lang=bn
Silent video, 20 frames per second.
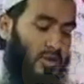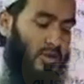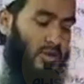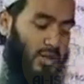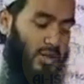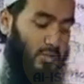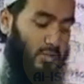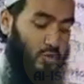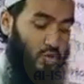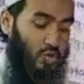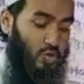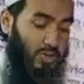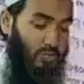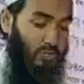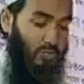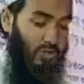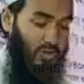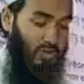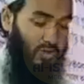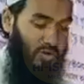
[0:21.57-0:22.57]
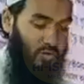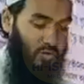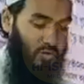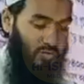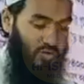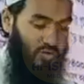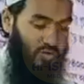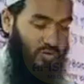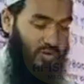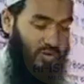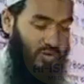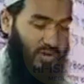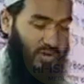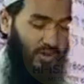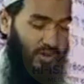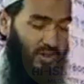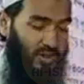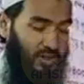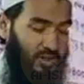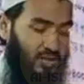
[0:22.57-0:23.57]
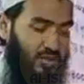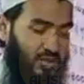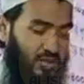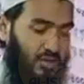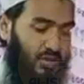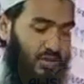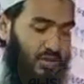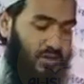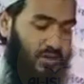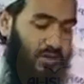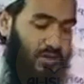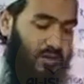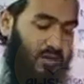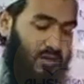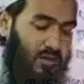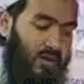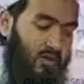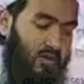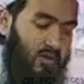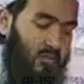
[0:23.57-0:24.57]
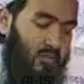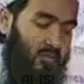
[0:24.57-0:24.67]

আমরা সবাই বলি আল্লাহ সাল্লি আলাই আল্লাহ